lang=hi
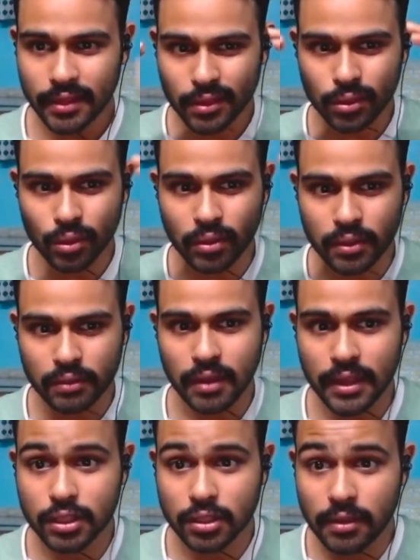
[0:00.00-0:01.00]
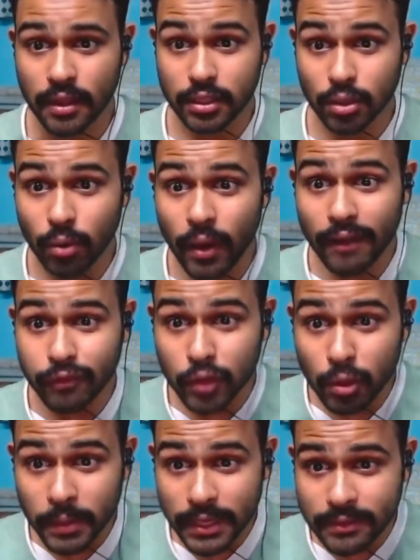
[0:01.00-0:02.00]
तो यू हैव
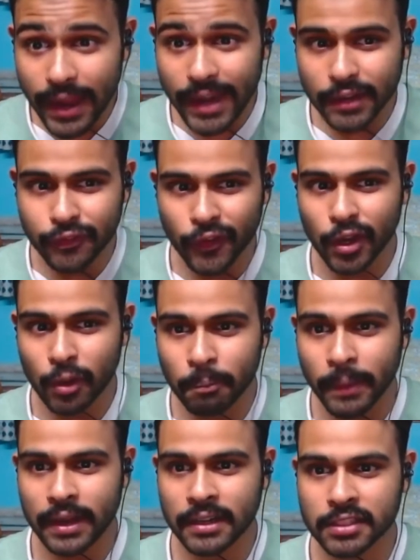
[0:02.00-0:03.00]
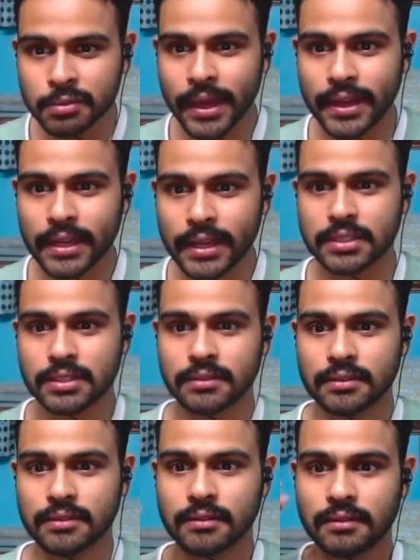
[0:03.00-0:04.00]
टू बी दैट फॉर योर पेरेंट्स मैरिज
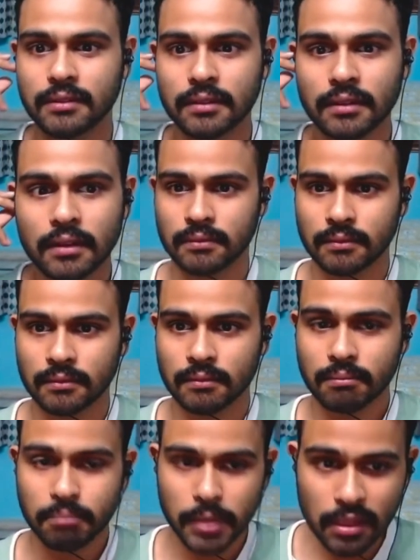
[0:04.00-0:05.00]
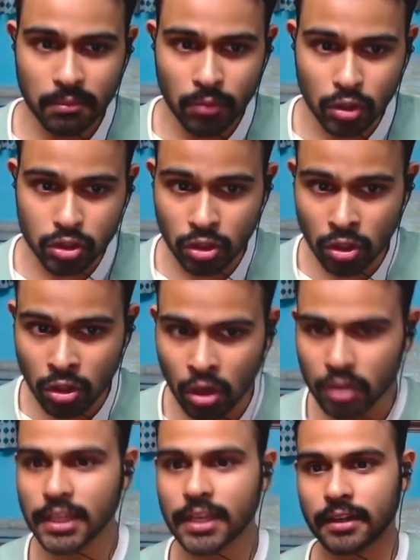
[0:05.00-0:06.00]
बी द मोस्ट
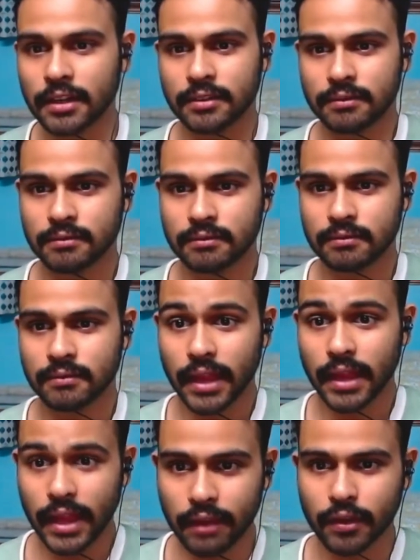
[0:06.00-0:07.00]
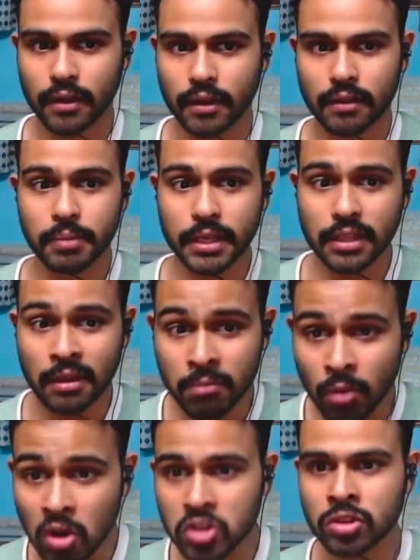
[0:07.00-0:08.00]
नॉटी किड ever. Be the
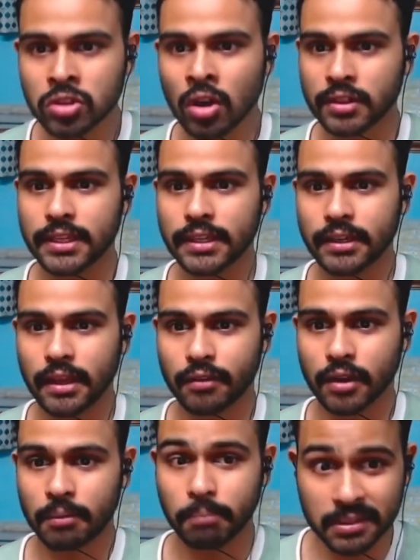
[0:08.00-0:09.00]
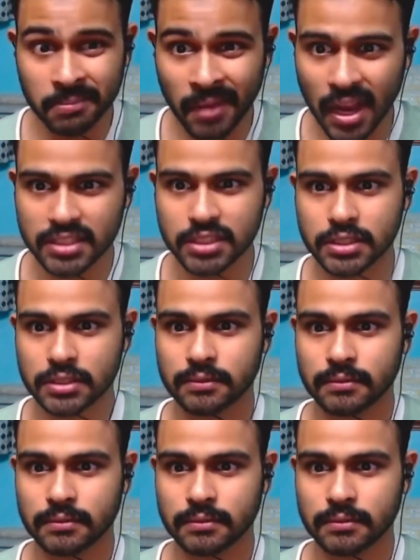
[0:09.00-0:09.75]
most naughty kid ever. बदमाश